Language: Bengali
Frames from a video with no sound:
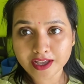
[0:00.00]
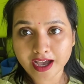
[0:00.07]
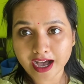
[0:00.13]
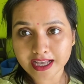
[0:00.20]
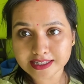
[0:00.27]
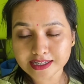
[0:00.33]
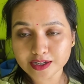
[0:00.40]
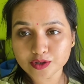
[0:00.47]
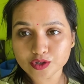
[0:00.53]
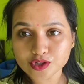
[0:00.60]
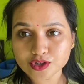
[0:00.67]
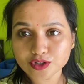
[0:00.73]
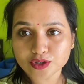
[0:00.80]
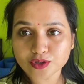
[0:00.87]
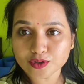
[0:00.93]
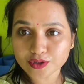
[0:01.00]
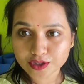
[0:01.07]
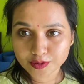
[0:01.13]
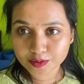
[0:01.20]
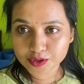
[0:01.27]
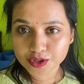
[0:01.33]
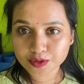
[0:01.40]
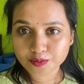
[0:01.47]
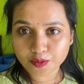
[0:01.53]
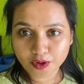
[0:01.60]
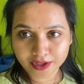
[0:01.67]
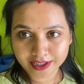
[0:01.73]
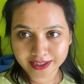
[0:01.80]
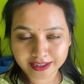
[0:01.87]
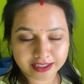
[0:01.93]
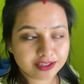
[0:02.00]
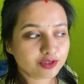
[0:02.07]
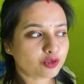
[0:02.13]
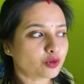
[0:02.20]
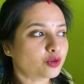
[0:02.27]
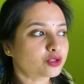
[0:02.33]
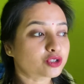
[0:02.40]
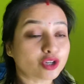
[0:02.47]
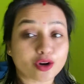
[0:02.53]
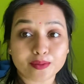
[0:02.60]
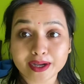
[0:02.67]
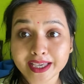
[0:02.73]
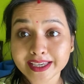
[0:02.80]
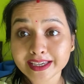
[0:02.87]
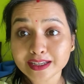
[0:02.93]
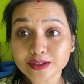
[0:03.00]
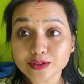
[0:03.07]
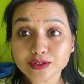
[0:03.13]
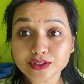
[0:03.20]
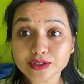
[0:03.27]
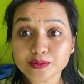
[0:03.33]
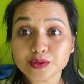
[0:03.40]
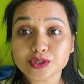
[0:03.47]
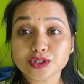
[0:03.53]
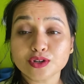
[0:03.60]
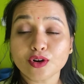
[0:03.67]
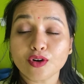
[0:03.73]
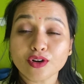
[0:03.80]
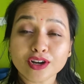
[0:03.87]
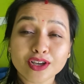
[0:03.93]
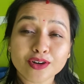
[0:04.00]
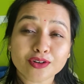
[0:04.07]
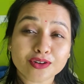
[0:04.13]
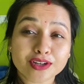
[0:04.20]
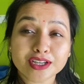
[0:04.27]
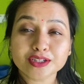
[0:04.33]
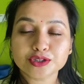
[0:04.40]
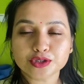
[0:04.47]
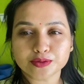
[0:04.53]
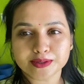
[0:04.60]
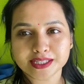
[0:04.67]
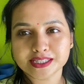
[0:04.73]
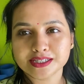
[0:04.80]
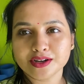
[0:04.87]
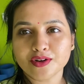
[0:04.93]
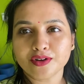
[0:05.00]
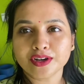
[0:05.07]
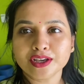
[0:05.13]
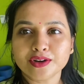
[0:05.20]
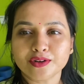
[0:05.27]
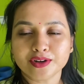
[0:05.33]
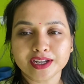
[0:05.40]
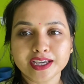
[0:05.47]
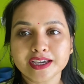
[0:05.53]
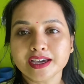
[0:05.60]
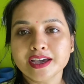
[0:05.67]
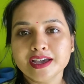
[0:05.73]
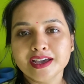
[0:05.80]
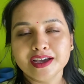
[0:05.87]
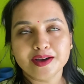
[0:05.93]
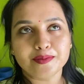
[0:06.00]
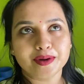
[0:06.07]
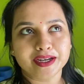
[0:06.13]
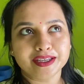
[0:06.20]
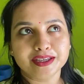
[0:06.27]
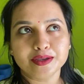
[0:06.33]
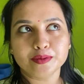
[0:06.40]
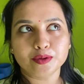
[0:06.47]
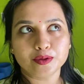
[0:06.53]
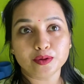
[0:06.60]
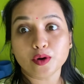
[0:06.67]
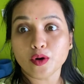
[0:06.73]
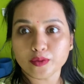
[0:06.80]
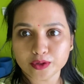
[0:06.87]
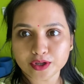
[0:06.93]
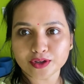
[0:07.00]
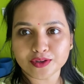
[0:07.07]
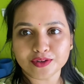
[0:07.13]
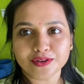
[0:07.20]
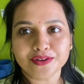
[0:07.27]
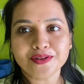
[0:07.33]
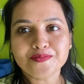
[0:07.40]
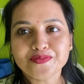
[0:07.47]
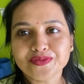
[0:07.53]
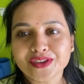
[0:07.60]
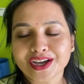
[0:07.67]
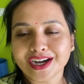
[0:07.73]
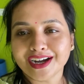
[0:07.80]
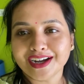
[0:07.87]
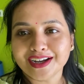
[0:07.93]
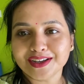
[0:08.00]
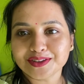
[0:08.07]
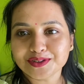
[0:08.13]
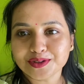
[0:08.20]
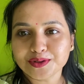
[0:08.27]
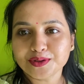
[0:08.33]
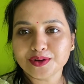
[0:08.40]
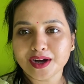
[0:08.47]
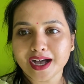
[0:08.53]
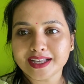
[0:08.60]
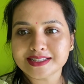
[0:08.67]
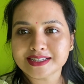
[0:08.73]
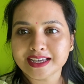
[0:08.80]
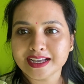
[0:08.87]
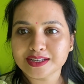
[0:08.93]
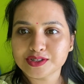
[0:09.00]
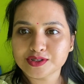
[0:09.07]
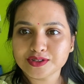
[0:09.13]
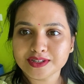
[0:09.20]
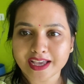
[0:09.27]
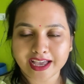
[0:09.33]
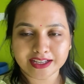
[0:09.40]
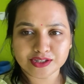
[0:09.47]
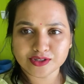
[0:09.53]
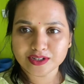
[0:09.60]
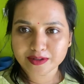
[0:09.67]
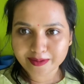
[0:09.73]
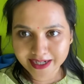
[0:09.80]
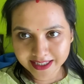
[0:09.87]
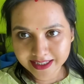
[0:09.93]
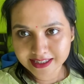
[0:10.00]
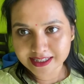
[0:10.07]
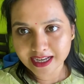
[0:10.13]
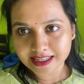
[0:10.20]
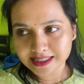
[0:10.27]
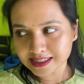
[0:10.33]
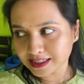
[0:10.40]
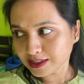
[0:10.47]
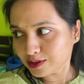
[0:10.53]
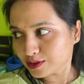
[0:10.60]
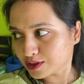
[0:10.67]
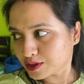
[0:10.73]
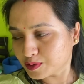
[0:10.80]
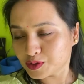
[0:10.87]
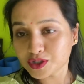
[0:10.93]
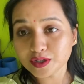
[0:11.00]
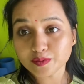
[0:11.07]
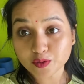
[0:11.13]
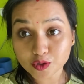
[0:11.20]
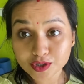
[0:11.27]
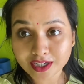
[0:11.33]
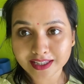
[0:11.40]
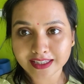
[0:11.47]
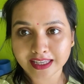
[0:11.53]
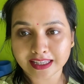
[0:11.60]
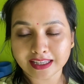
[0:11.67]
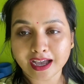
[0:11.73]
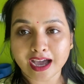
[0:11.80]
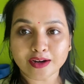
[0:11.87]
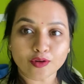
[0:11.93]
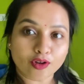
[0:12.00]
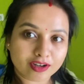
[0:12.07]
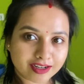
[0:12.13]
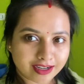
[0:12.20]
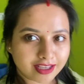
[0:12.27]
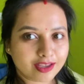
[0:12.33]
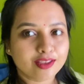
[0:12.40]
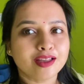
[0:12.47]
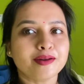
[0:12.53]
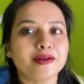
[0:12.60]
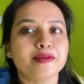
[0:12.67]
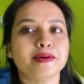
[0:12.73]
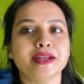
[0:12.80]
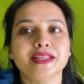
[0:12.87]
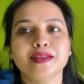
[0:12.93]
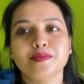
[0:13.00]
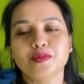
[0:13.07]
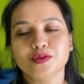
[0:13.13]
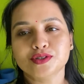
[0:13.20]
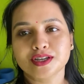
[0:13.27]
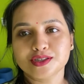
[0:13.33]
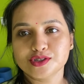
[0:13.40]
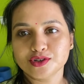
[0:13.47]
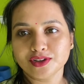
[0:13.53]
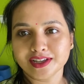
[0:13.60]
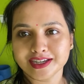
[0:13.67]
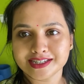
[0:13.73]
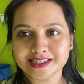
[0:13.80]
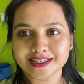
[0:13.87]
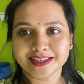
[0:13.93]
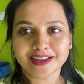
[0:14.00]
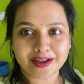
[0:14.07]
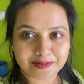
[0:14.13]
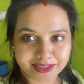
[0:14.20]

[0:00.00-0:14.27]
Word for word: আজকে হচ্ছিল লক্ষ্মী পুজোর পরের দিন তো সবাইকে লক্ষ্মী পুজোর অনেক অনেক শুভেচ্ছা অনেক অনেক মানে কি বলবো অভিনন্দন তো আজকে একজন একজনের বাড়িতে যাচ্ছি লক্ষ্মী পুজোর প্রসাদ খেতে আর অলরেডি কিন্তু আমার বাড়িতে প্রসাদ চলে এসছে তা আমি